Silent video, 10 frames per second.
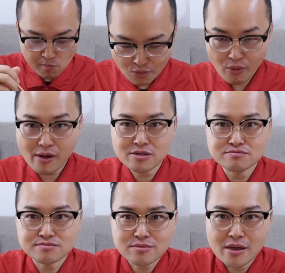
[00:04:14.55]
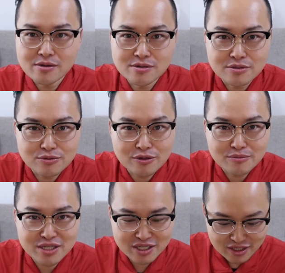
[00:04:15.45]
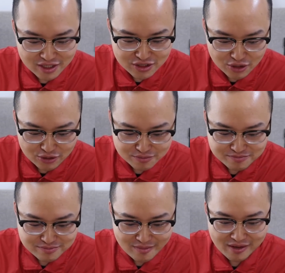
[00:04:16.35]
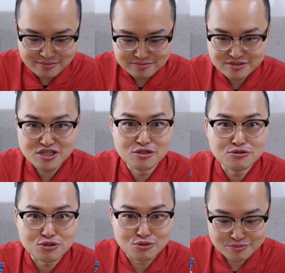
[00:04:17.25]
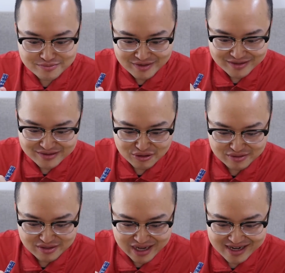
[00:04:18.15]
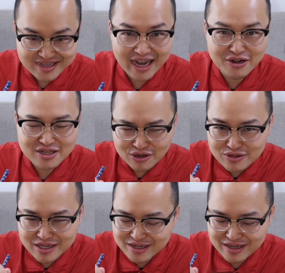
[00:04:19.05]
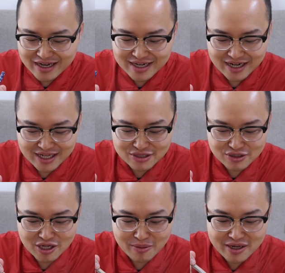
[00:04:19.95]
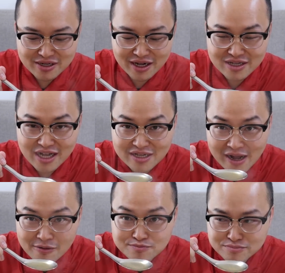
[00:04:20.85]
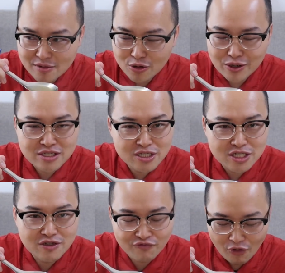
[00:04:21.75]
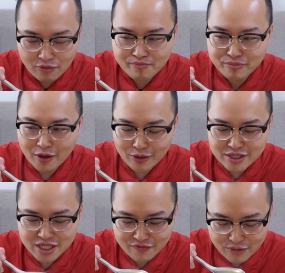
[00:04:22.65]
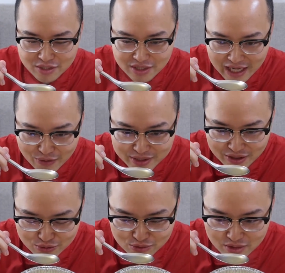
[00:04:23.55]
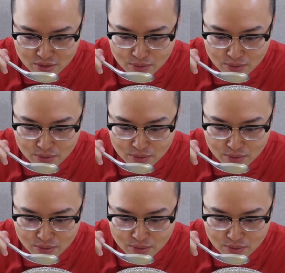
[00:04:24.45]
哇，乌龙面真的很有 Q 度，那种弹牙，有点有一点点弹牙的感觉。那我们来喝看它的汤，关西风，关西风的汤味道如何？